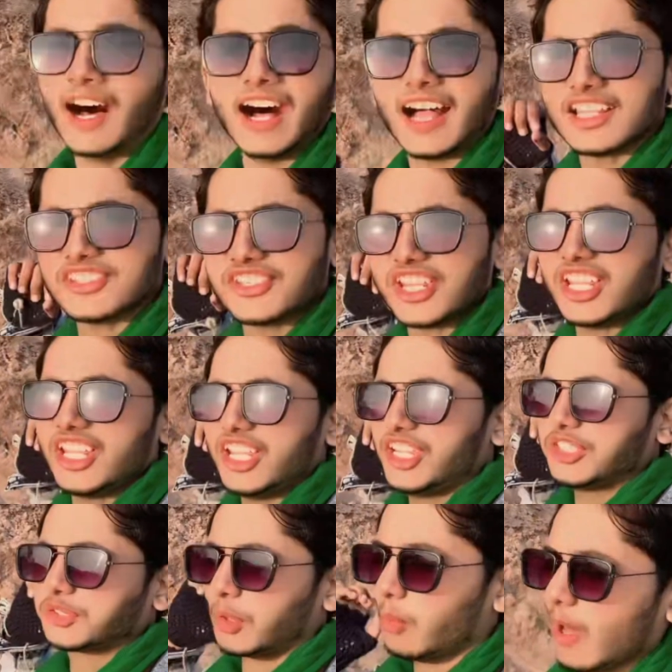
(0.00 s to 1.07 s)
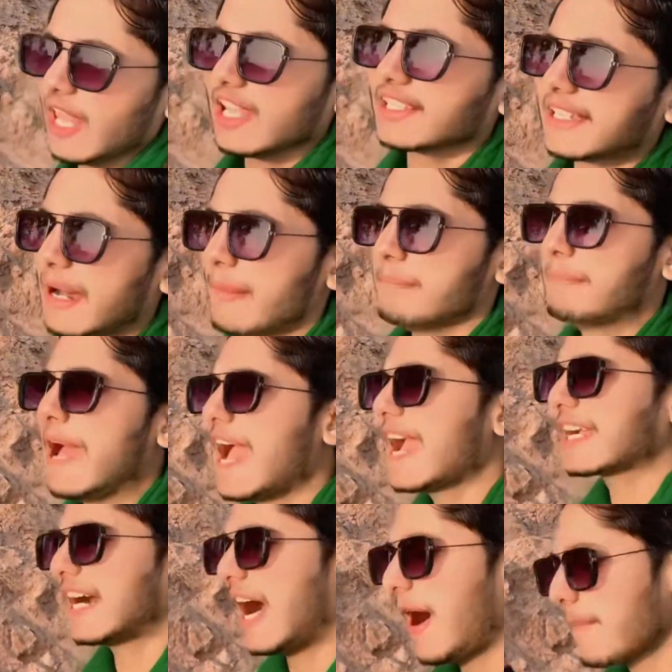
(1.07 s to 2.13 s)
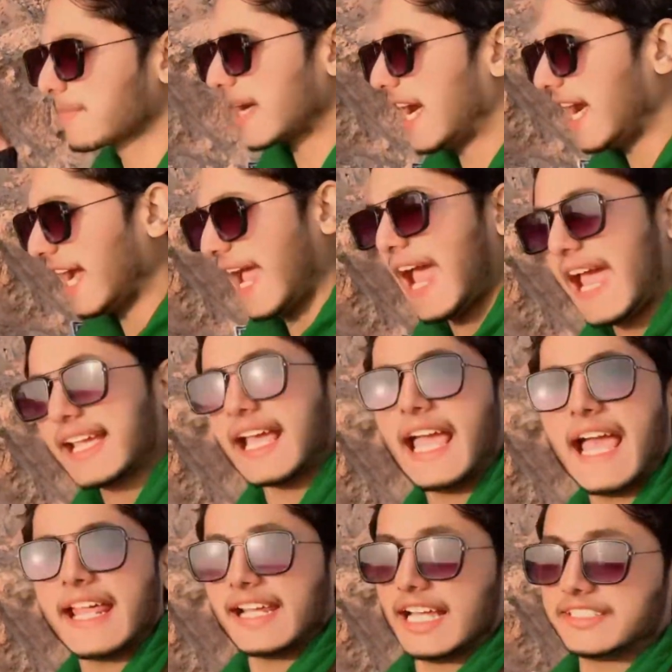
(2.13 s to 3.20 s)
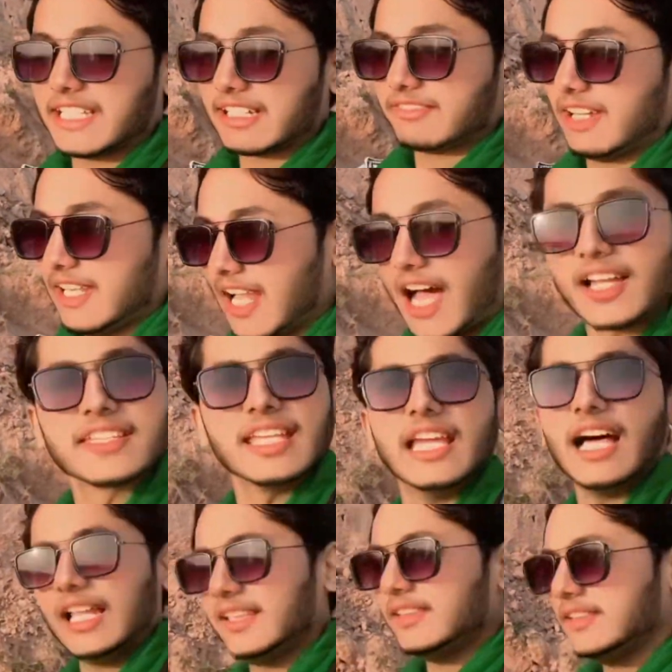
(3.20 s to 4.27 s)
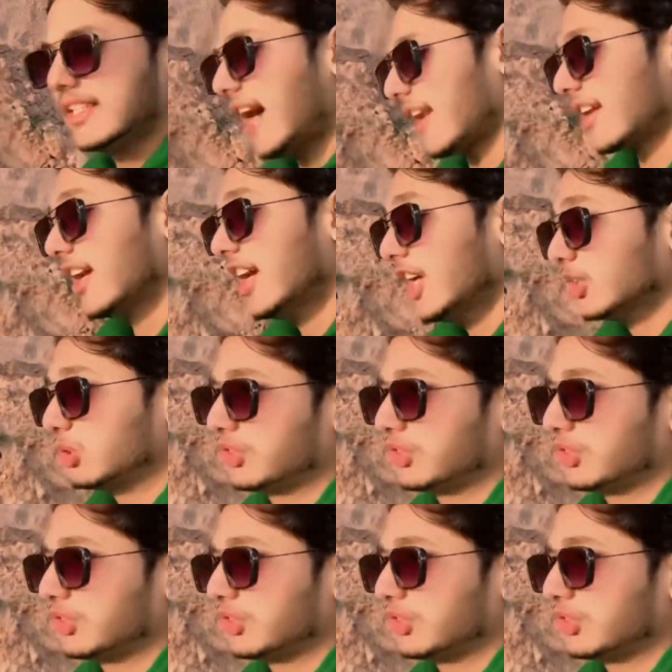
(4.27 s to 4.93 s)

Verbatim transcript: हाँ जी तो वेलकम बैक आपका एक एंड अदर वलाद के अंदर